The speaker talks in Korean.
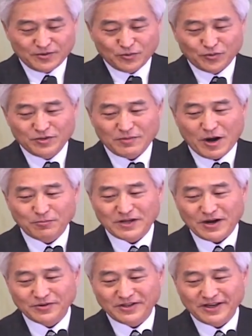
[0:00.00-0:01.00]
우리 마음
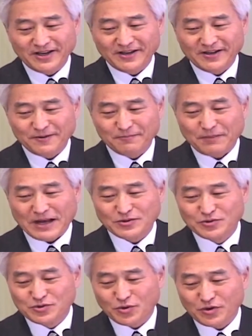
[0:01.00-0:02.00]
가운데
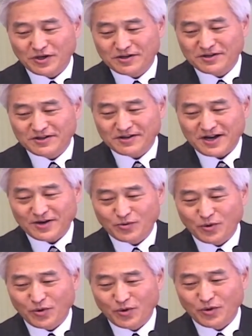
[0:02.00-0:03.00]

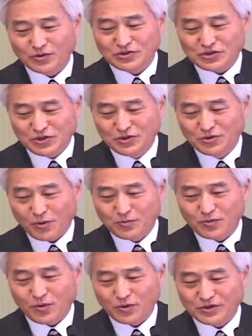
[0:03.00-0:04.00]
만족하고
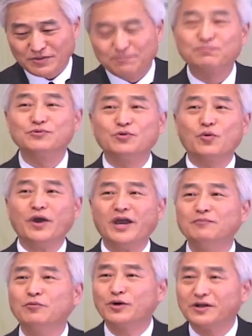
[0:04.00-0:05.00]
즐겁고 기쁘고
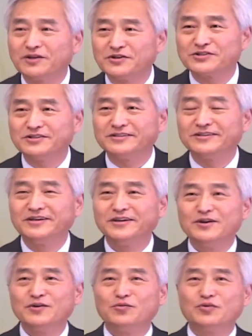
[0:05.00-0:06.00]
행복한 것은
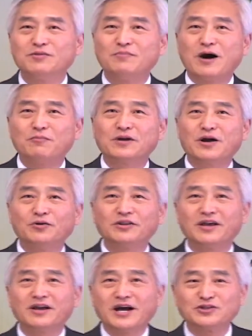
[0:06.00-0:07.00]
우리 마음
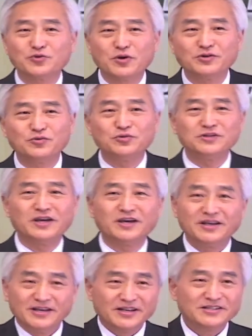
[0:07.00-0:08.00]
가운데 가지고 있는
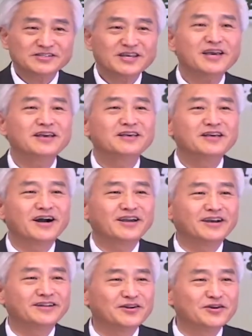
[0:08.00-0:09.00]
우리의
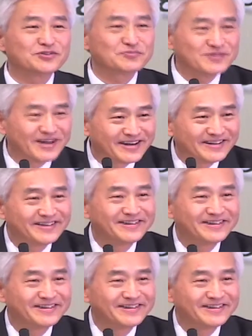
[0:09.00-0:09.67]
생각에 달려 있습니다.